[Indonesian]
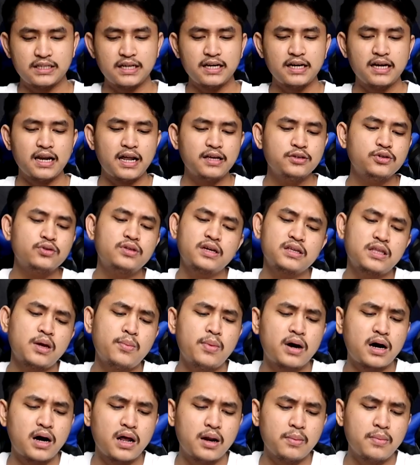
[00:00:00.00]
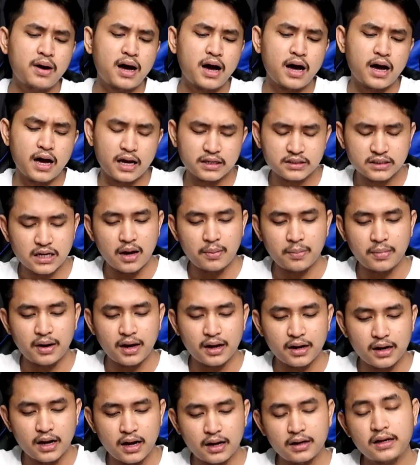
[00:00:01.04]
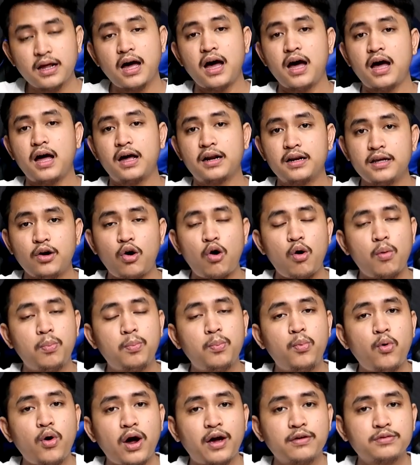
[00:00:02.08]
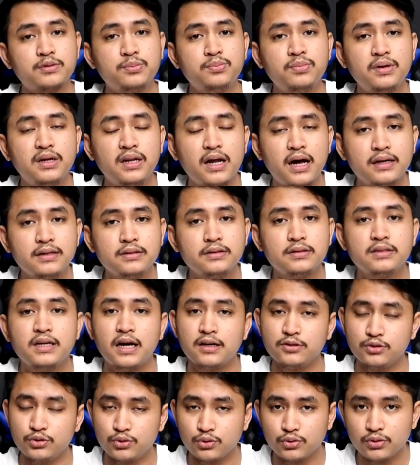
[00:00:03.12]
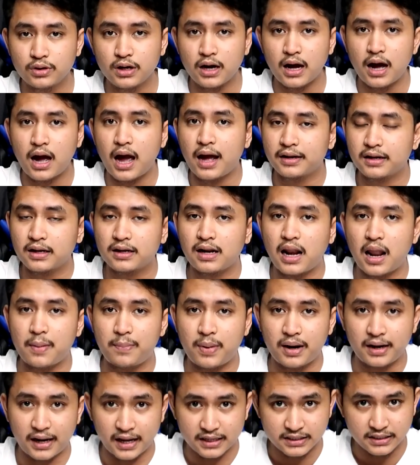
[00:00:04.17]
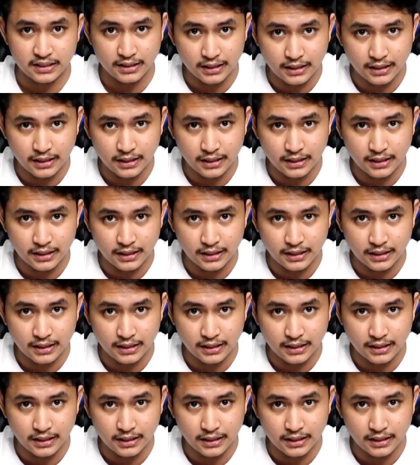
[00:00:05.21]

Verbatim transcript: Selanjutnya kita bakal bahas kamera dari Oppo F9 dan juga Honor 8X